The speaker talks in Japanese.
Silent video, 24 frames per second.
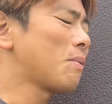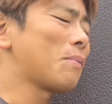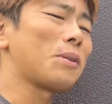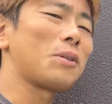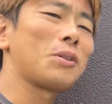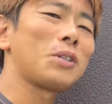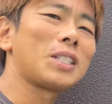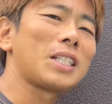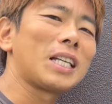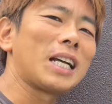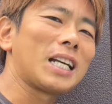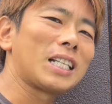
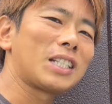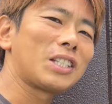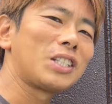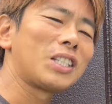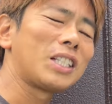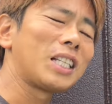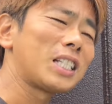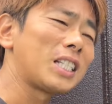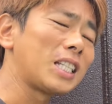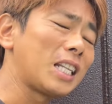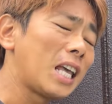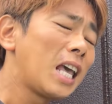リス熱い
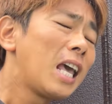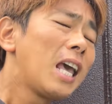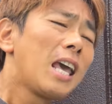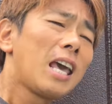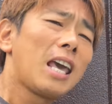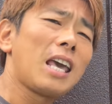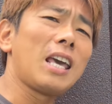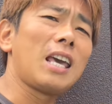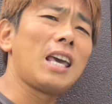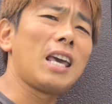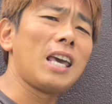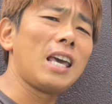ですね
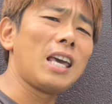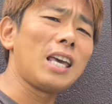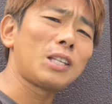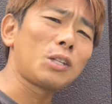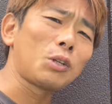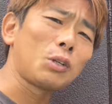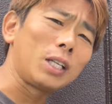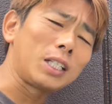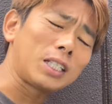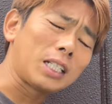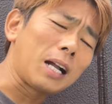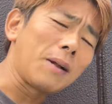えー、
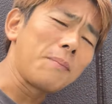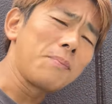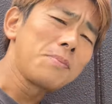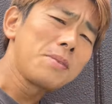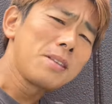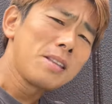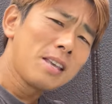そうでした